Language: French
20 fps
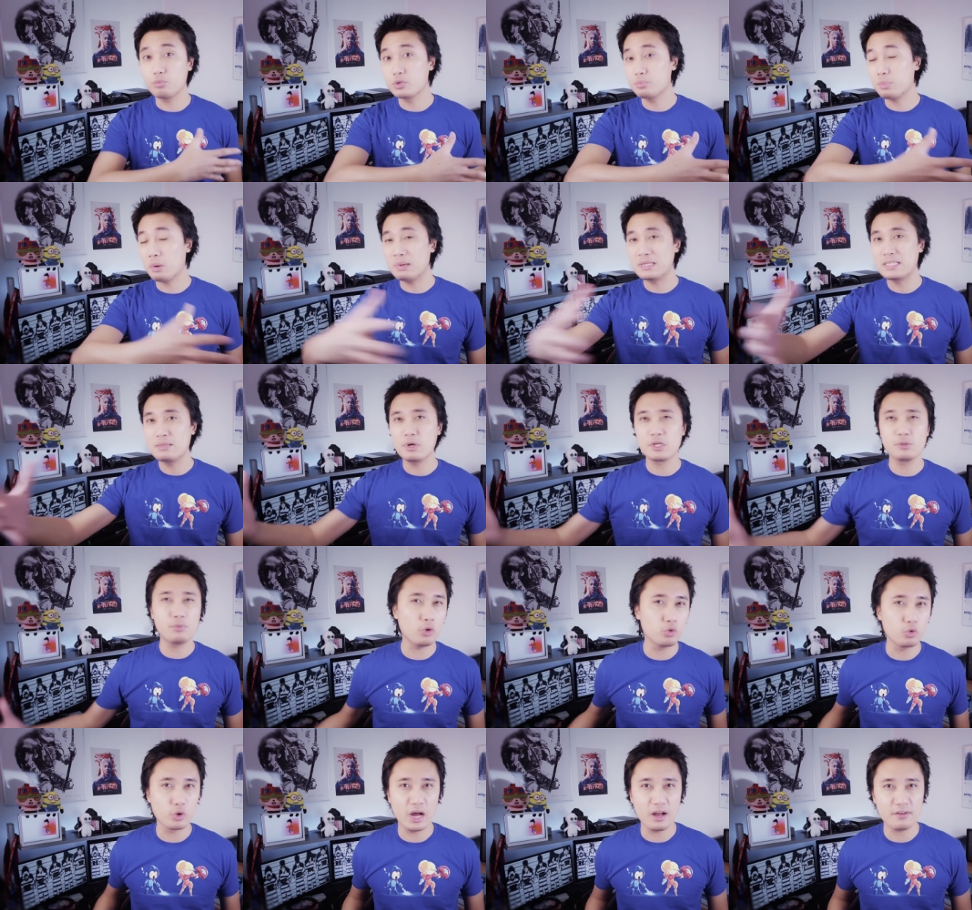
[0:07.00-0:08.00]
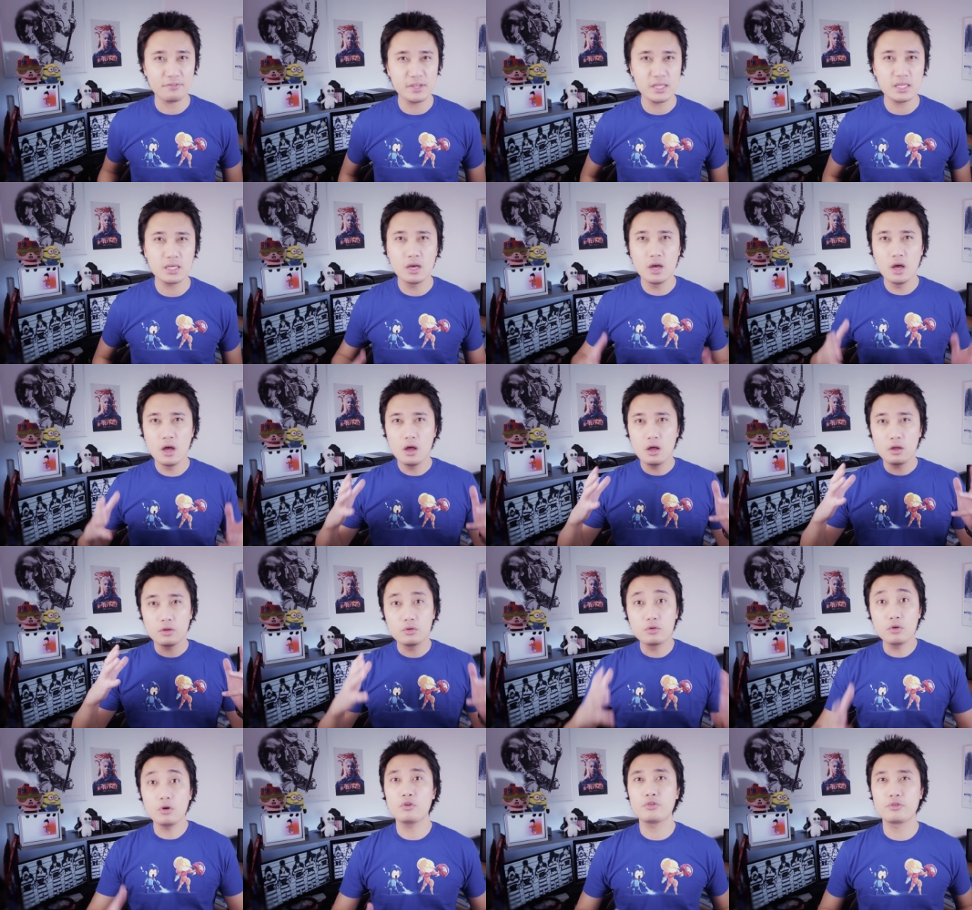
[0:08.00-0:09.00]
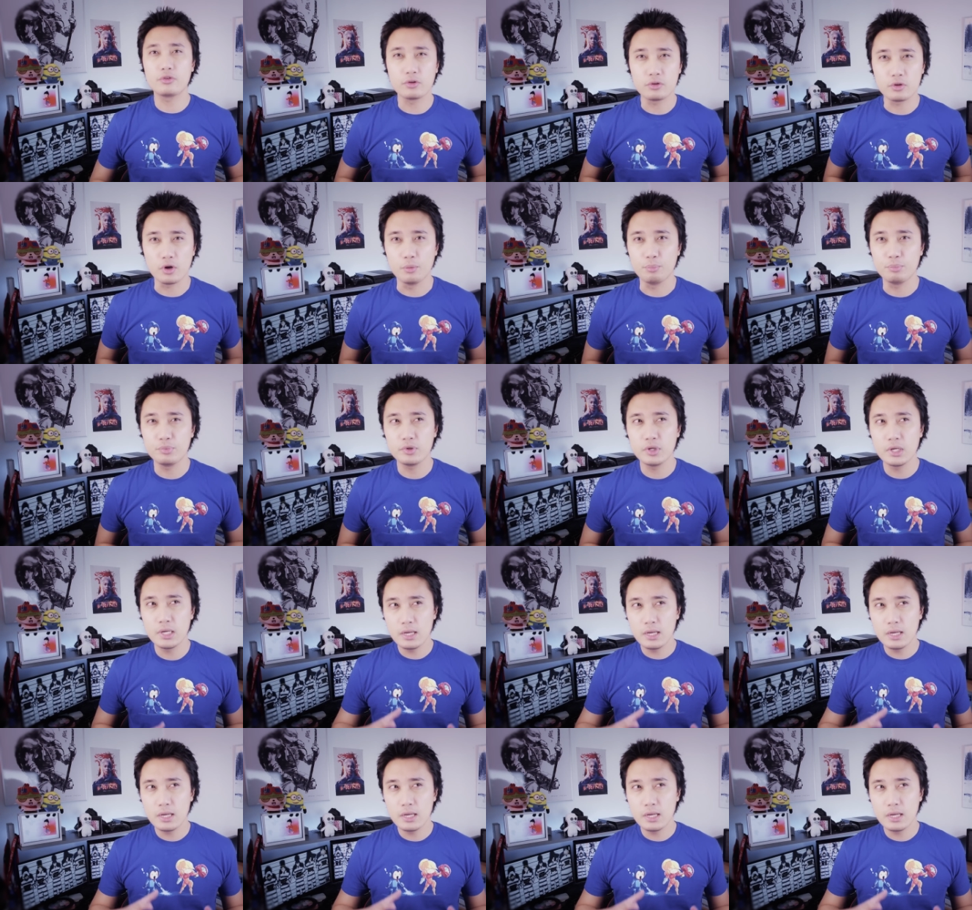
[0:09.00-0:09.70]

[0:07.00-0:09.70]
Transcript: en plus pas mal d'images pornographiques dans ce top